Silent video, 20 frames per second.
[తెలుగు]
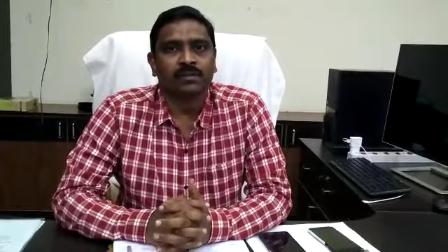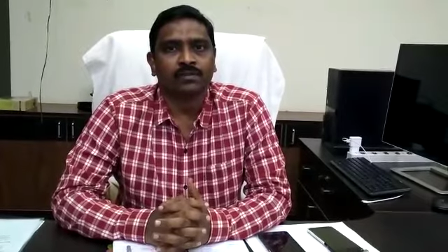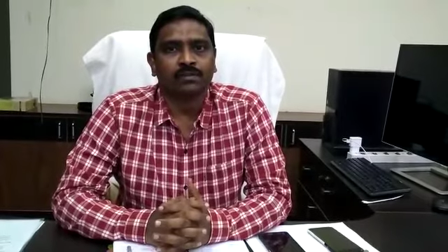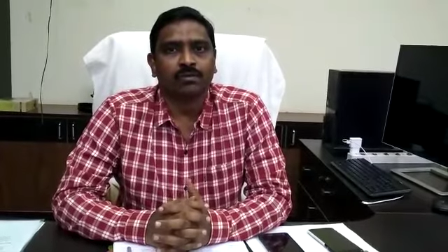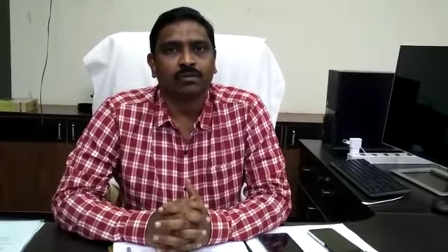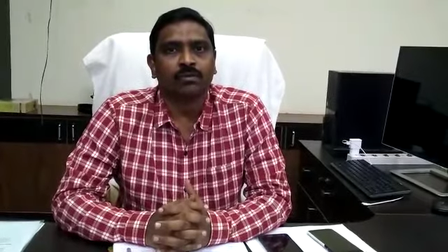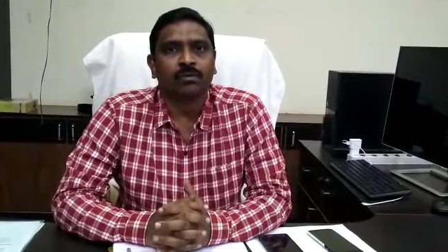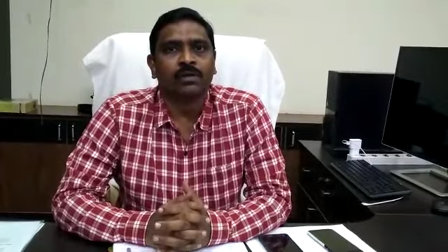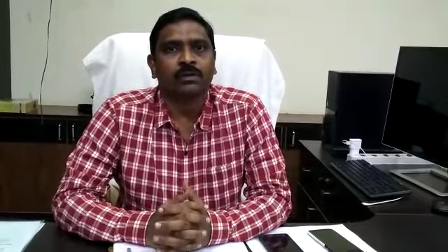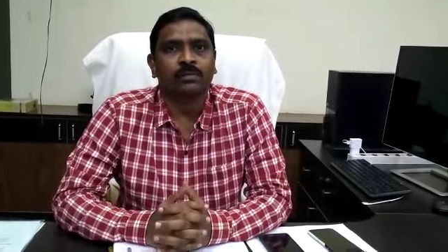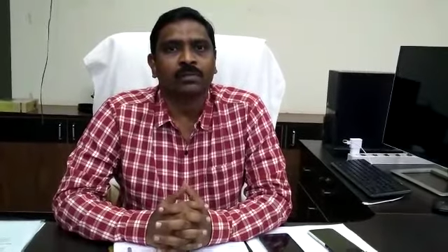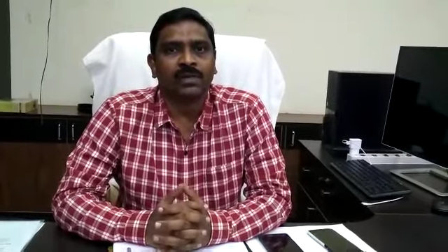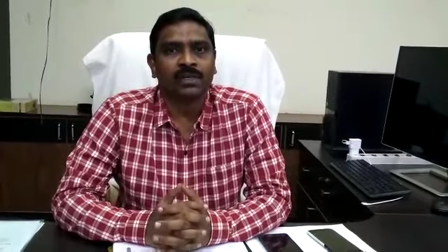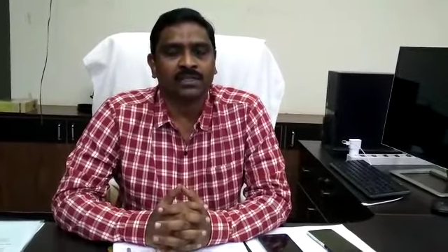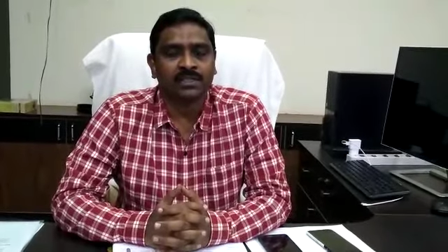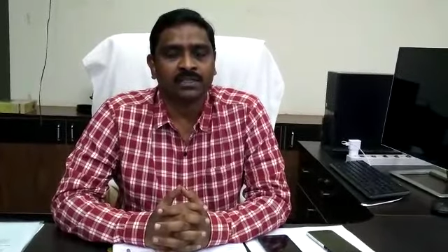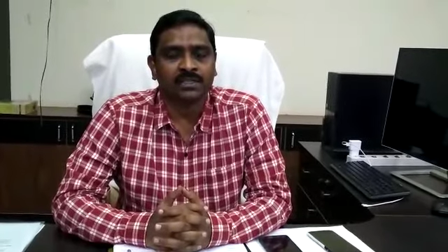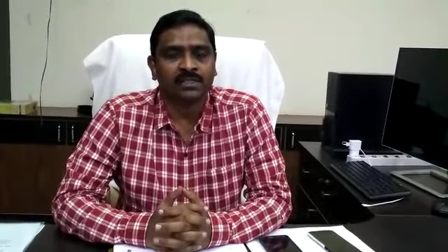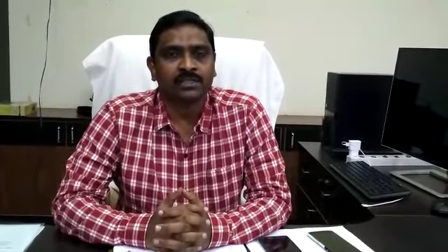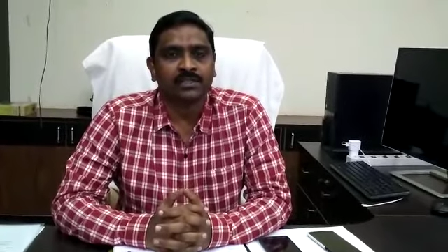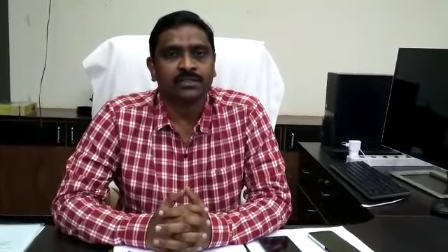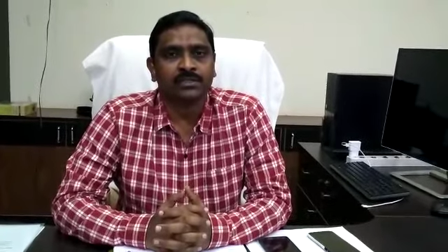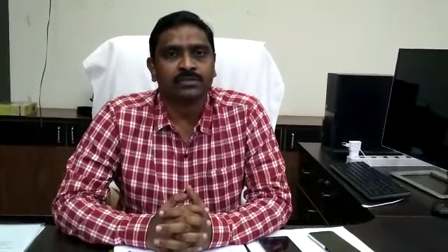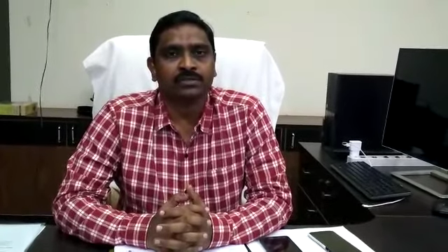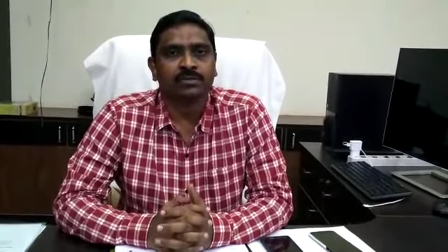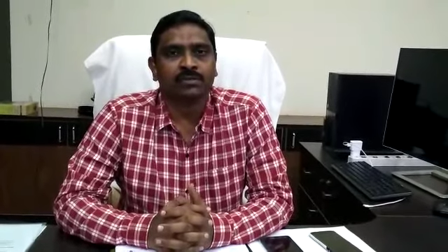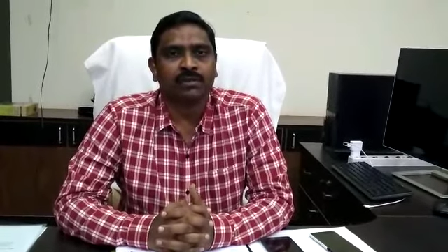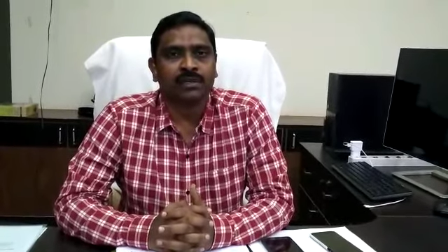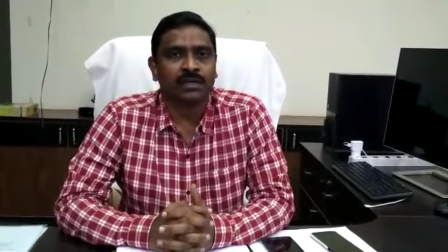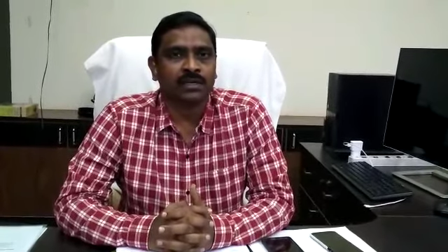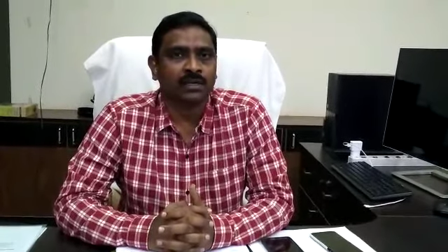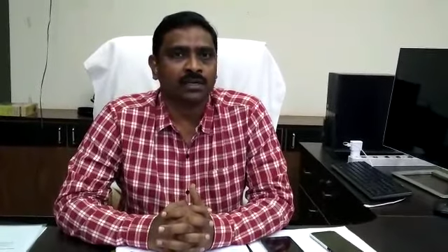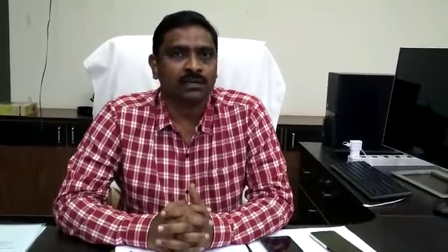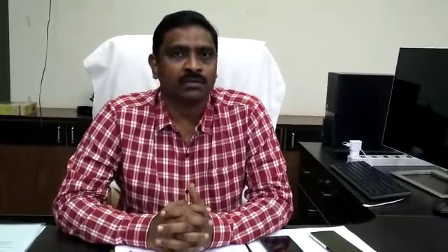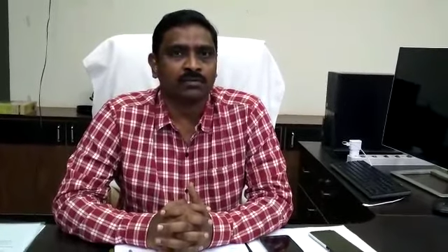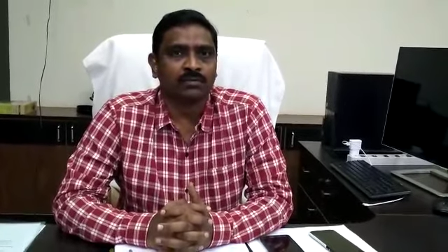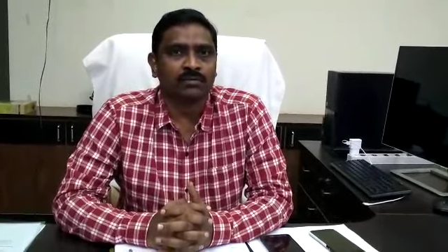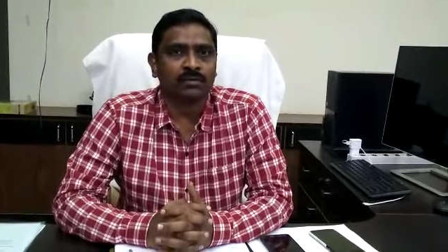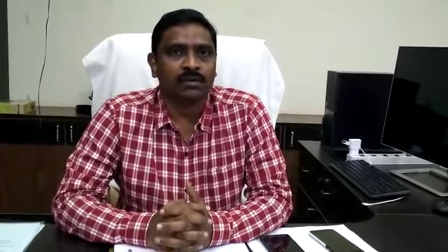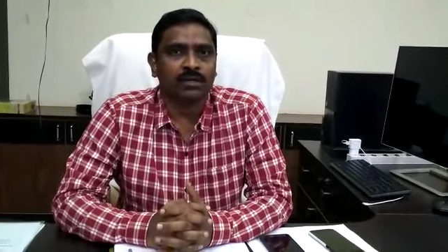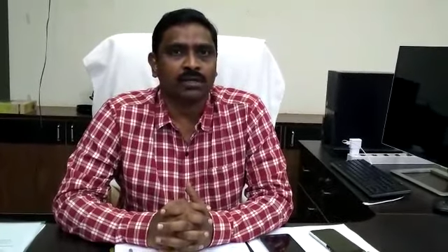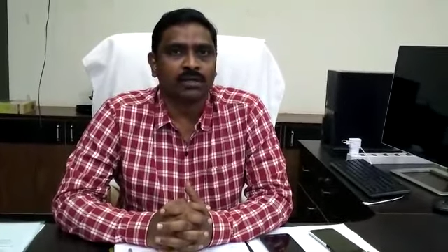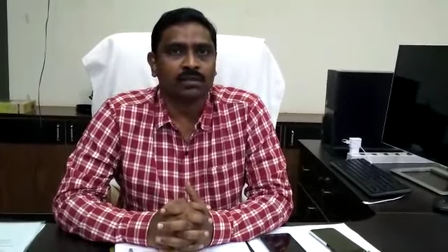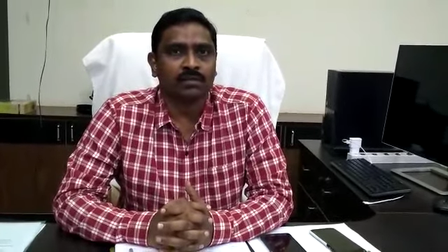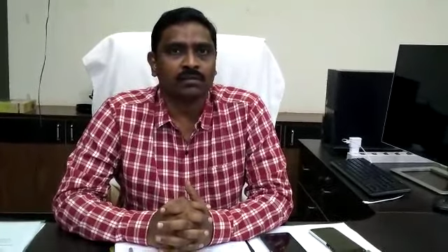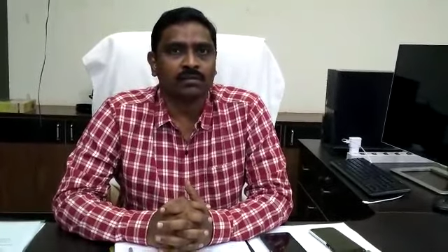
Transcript: కోవిడ్ పరీక్షలు చేసుకోవాలి అని అనుకుంటే